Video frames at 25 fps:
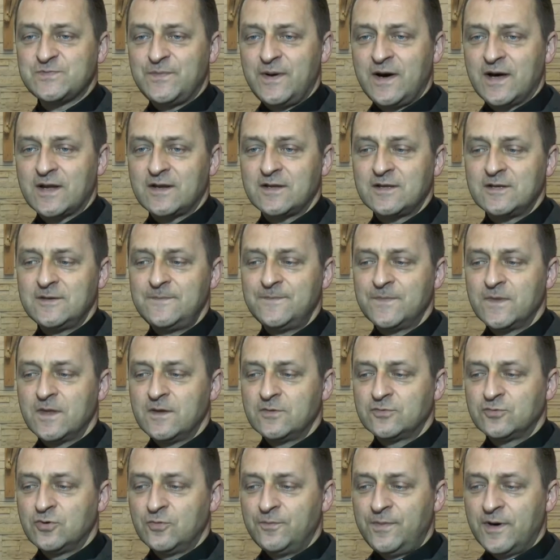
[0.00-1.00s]
parę,
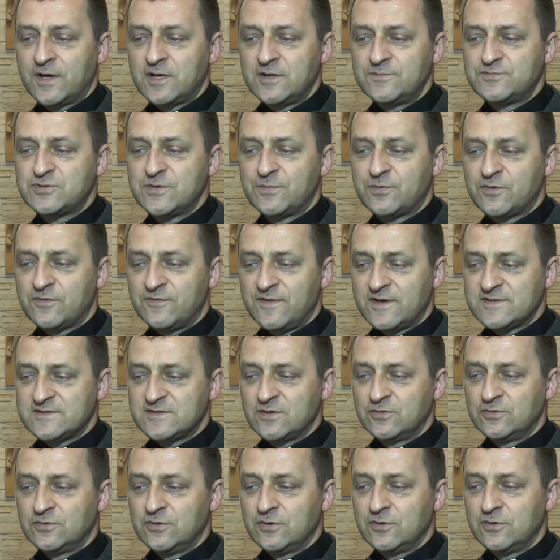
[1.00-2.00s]
tą parę
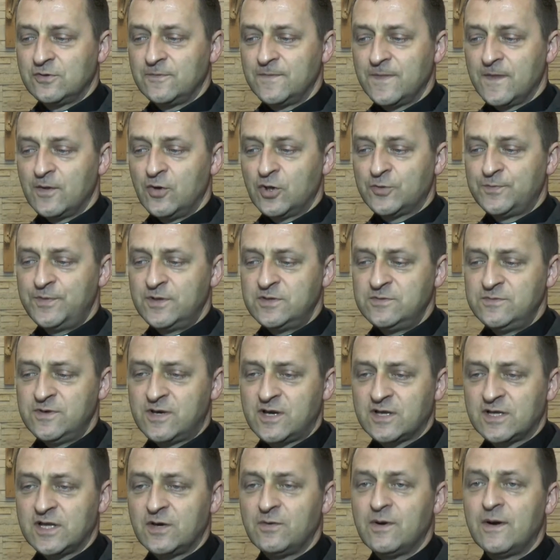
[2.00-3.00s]
przeprowadzał do, odpowiednimi
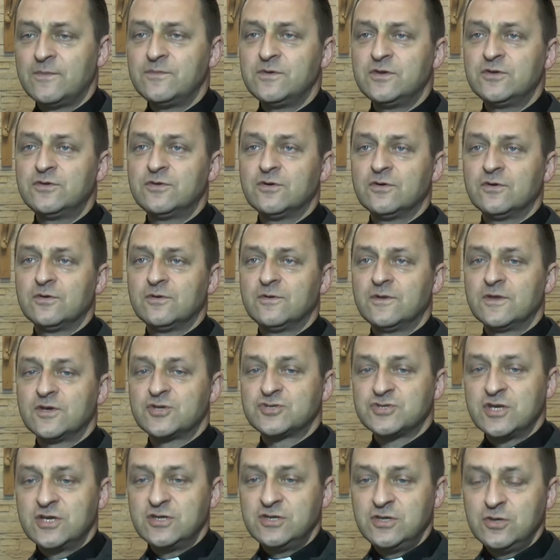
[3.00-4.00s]
kanałami do
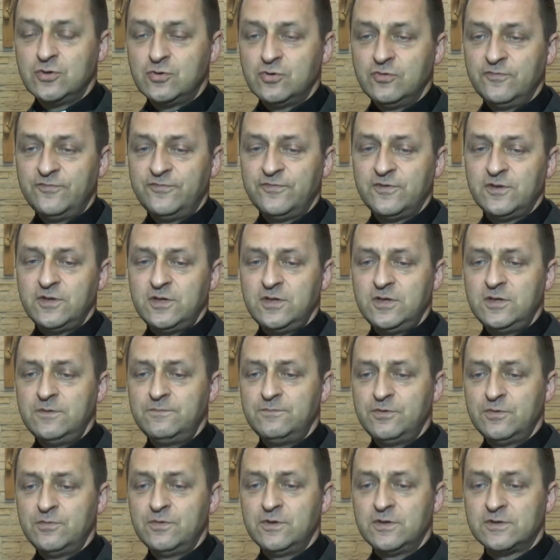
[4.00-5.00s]
grzejników i
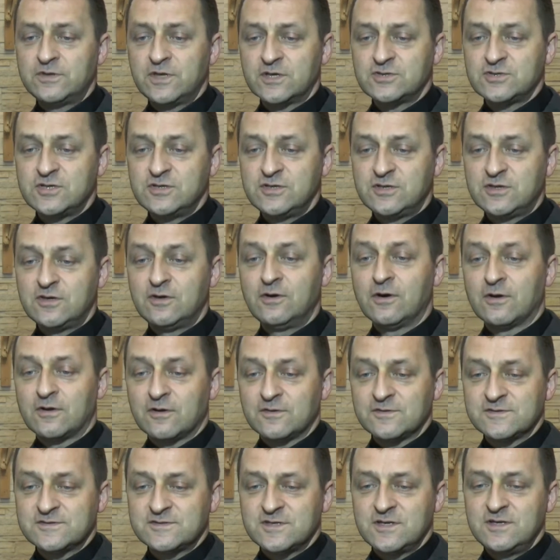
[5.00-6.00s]
były te grzejniki
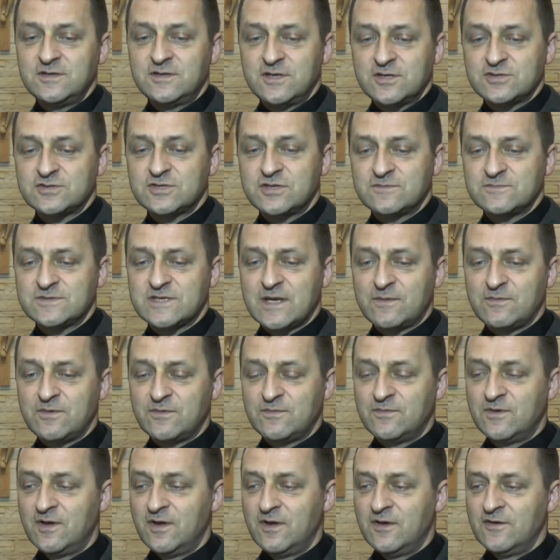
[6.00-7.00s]
gorące i też tym
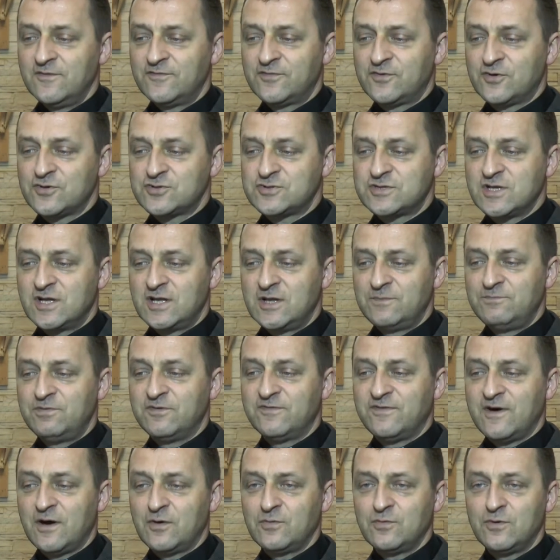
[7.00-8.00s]
samym w kościele
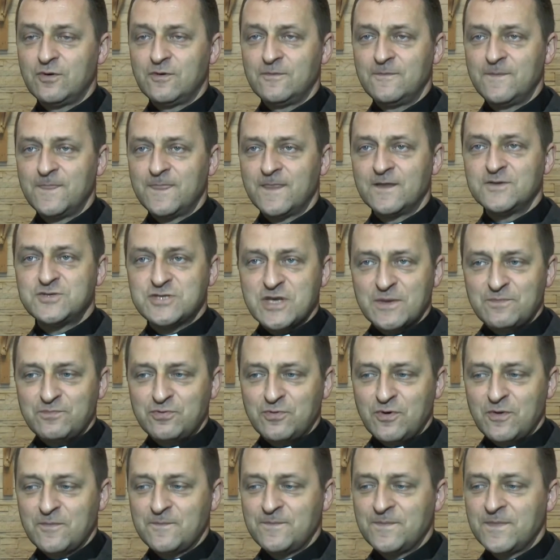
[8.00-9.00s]
bywało
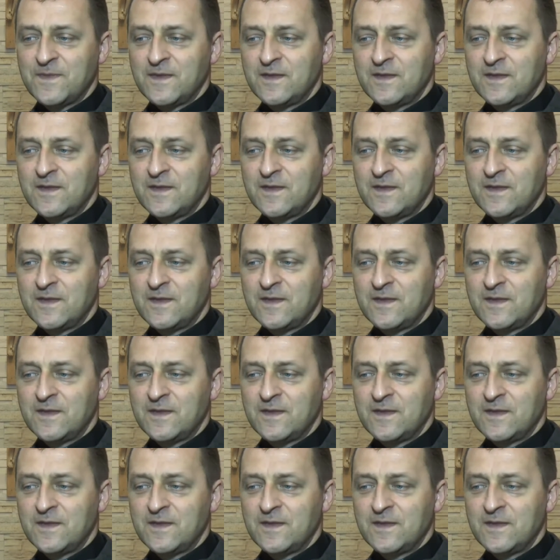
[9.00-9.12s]
ciepło.